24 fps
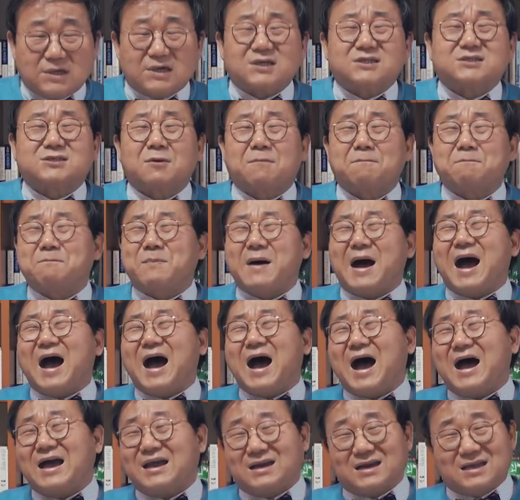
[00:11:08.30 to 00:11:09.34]
그렇죠
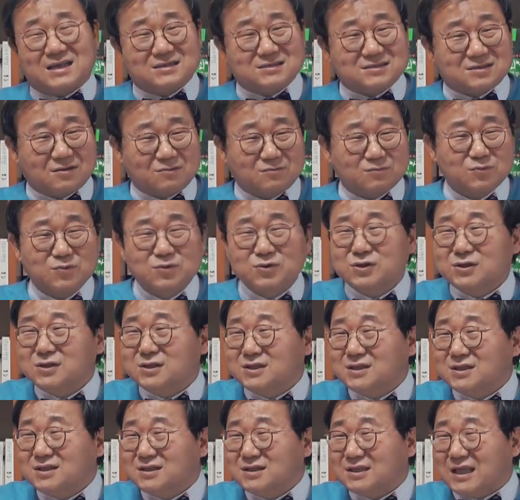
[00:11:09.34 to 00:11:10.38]
빠 이렇게
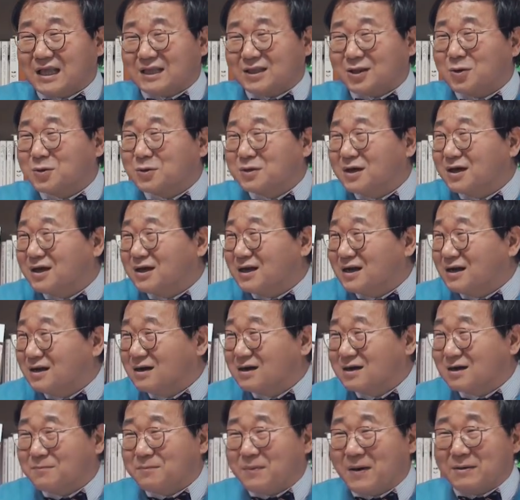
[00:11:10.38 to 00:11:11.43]
문
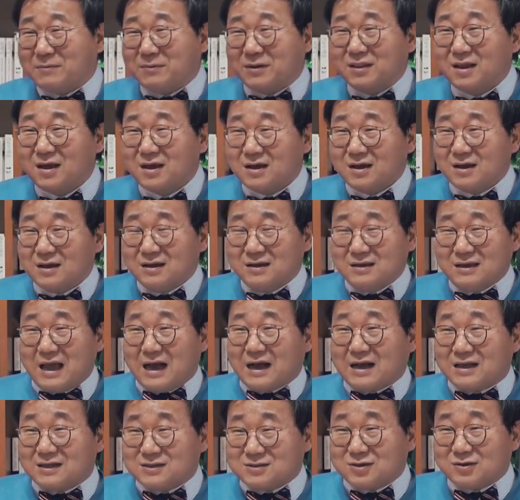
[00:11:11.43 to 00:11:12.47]
대통령이라 언급하면
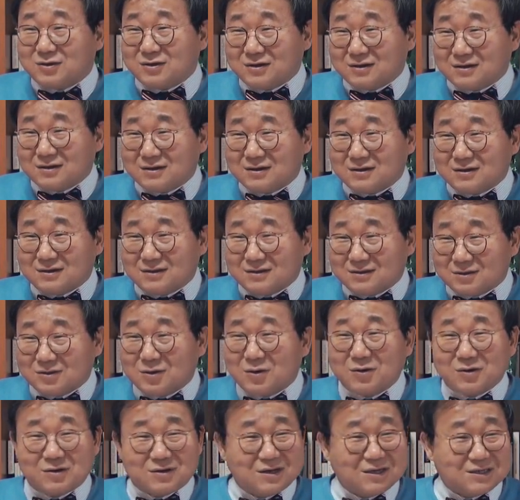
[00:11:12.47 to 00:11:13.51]
약간 좀
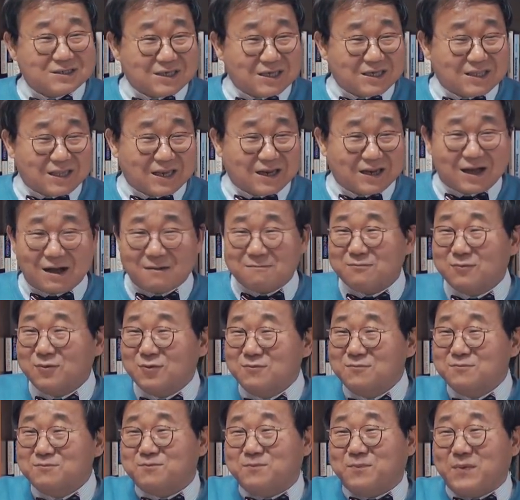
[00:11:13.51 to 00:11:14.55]
또 걱정이 되니까
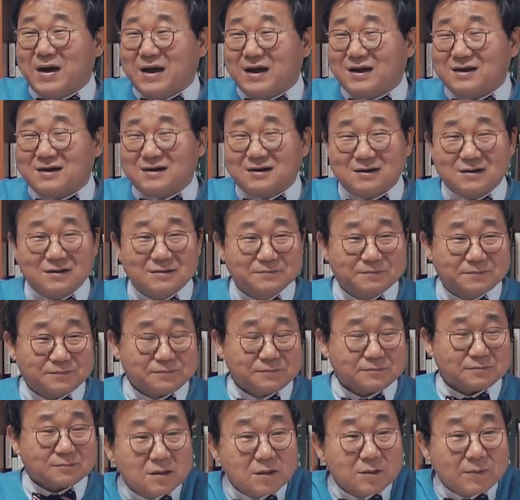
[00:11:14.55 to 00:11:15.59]
문파를
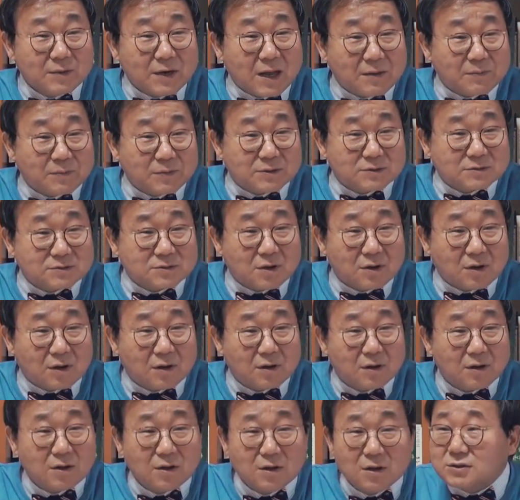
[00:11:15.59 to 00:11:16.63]
언급을
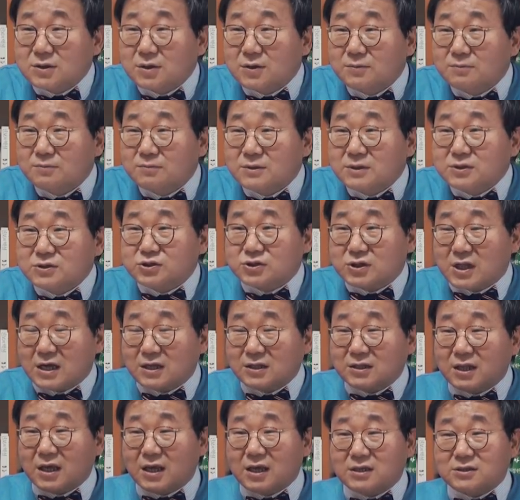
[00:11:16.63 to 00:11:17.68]
하면서 지금
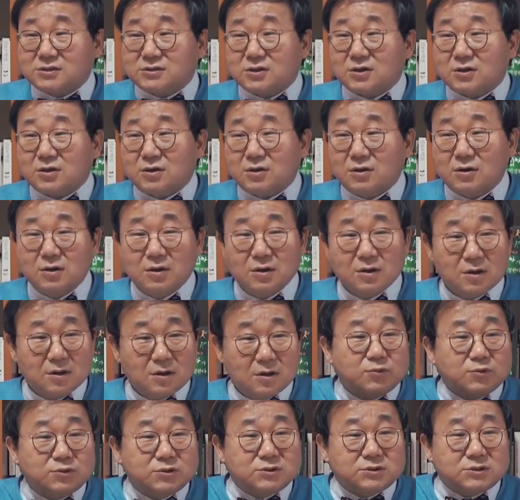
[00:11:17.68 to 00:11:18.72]
민주당 내에서
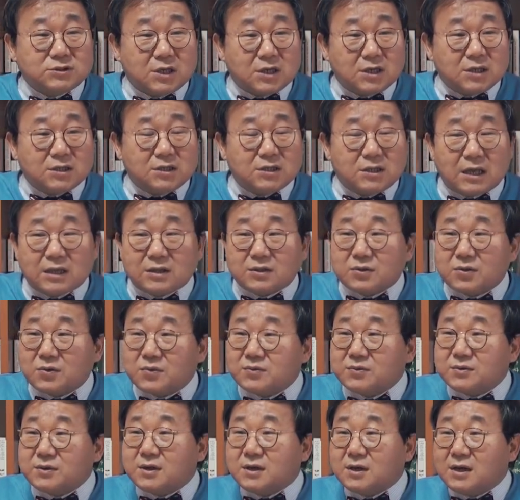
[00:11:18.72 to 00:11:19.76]
문재인
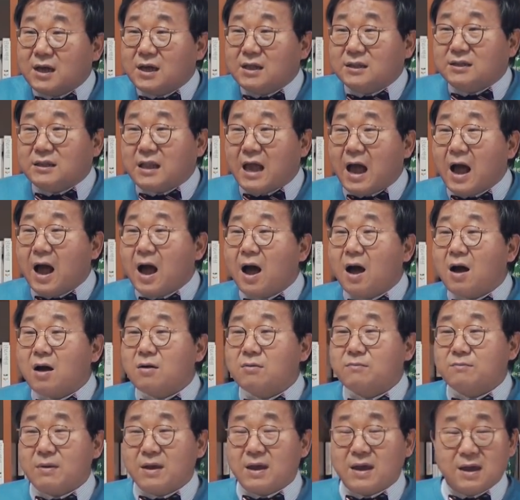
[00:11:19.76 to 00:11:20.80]
대통령의
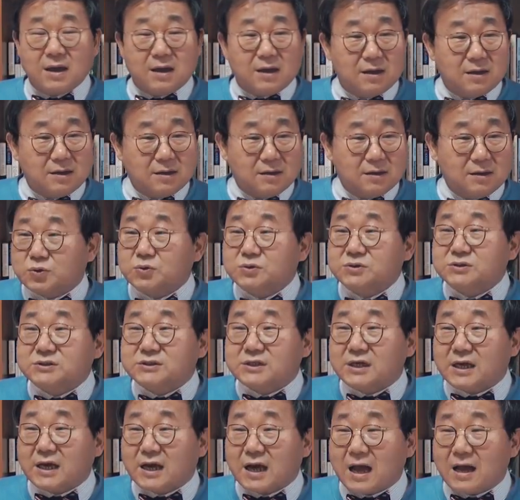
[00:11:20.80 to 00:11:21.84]
다음에
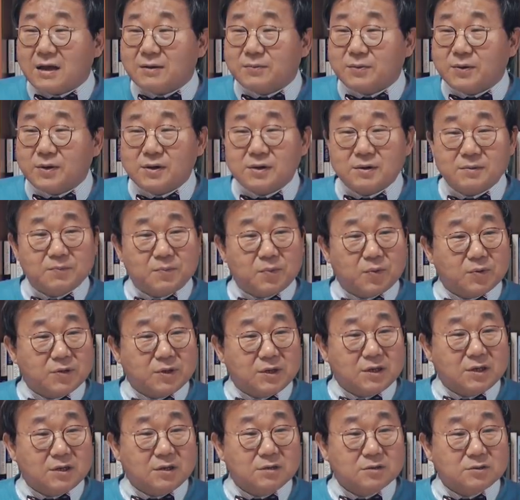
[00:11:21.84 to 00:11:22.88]
존재감을
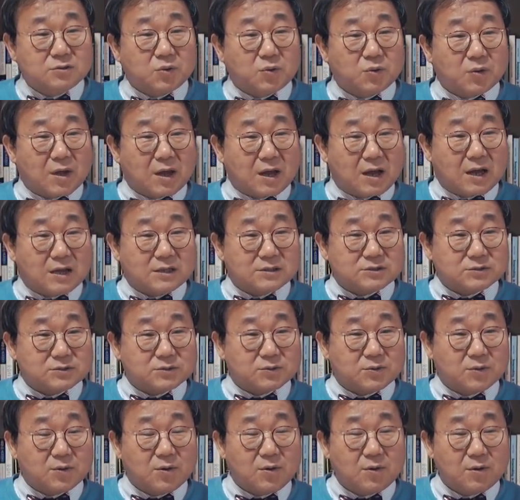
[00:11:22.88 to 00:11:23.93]
본인을 통해
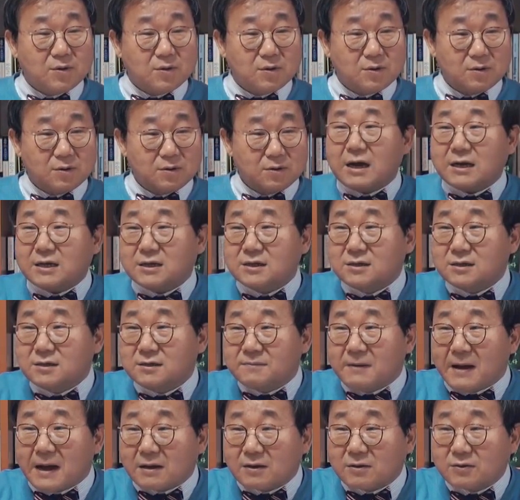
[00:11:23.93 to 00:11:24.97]
가지고
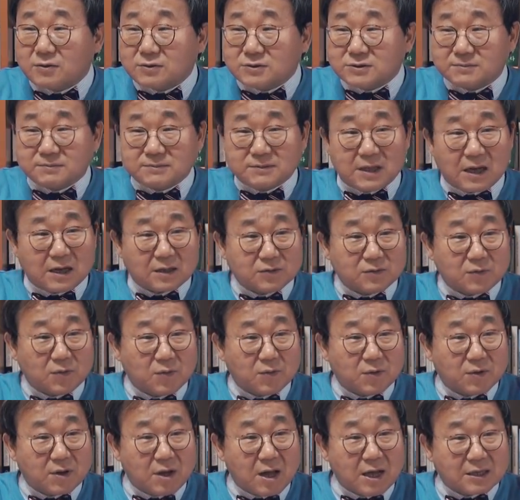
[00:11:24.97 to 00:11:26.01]
확인을 받고 싶다
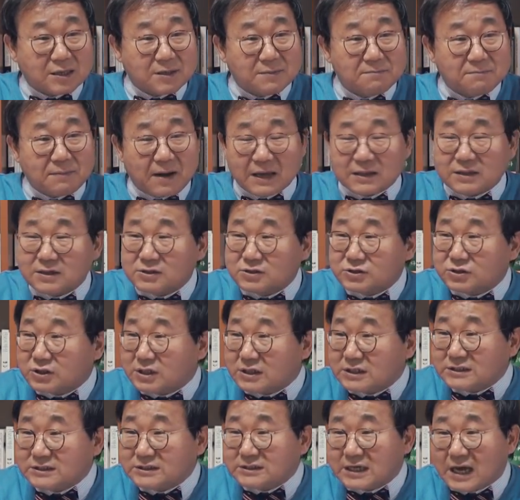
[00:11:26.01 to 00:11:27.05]
또 확인받을
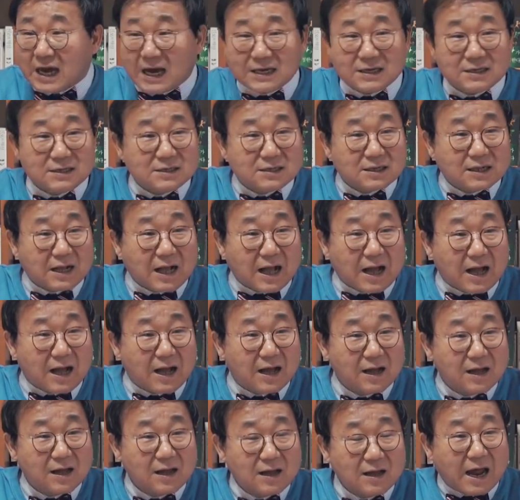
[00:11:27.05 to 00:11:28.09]
수 있지
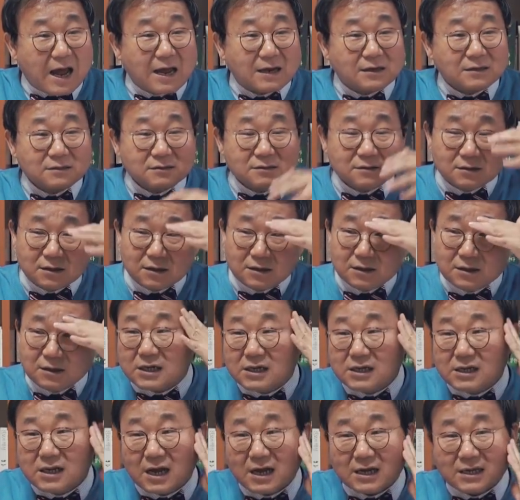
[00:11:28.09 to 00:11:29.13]
않을까라는
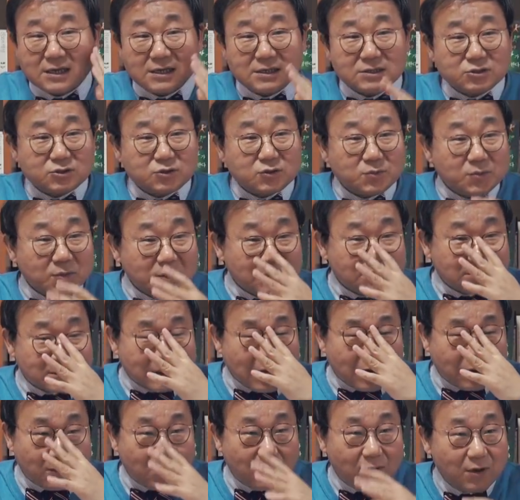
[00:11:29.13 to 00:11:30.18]
전략이 숨어
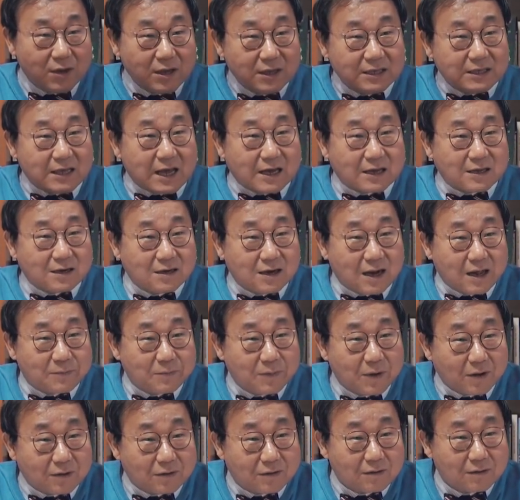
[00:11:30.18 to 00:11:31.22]
있다고 이야기를
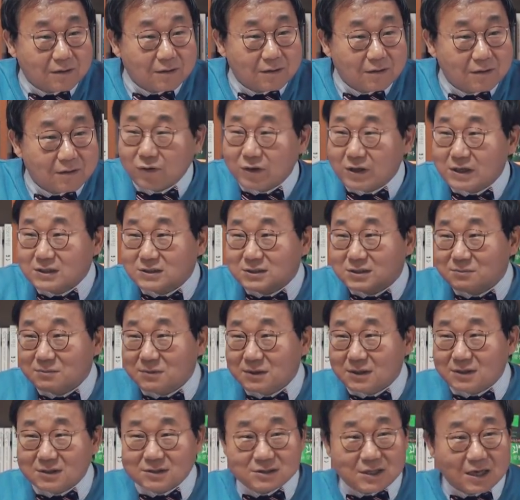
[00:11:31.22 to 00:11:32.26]
하면 오이
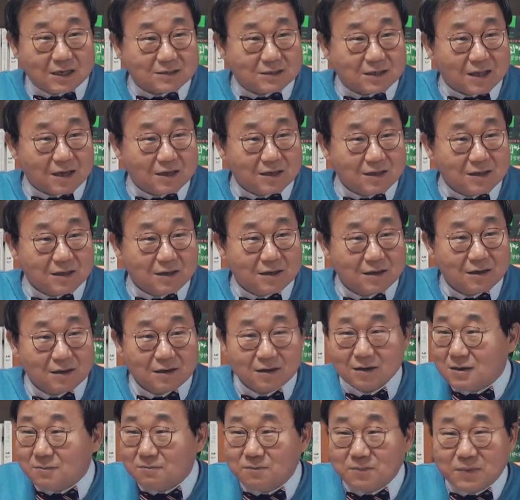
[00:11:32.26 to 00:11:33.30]
심리는 상당히
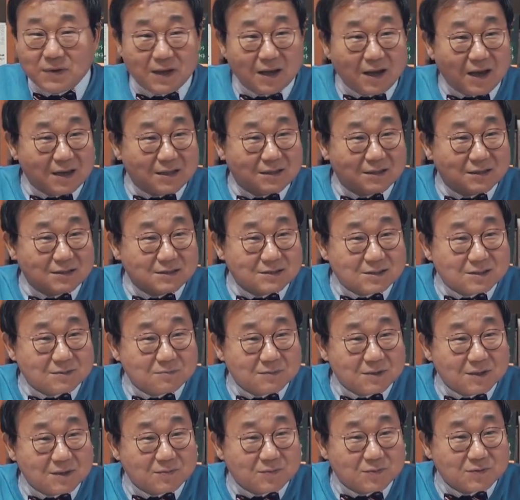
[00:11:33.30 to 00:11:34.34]
깊이가 있는
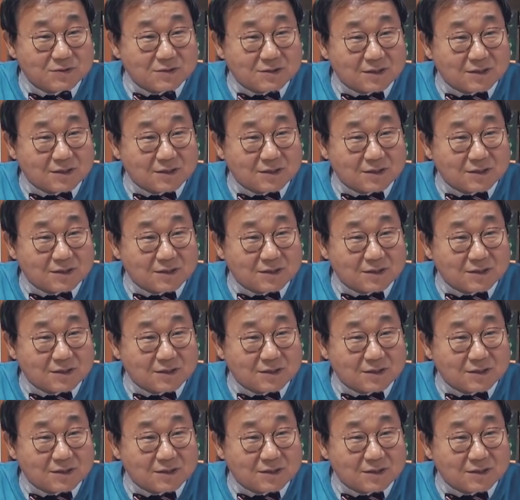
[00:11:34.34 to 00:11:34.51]
심리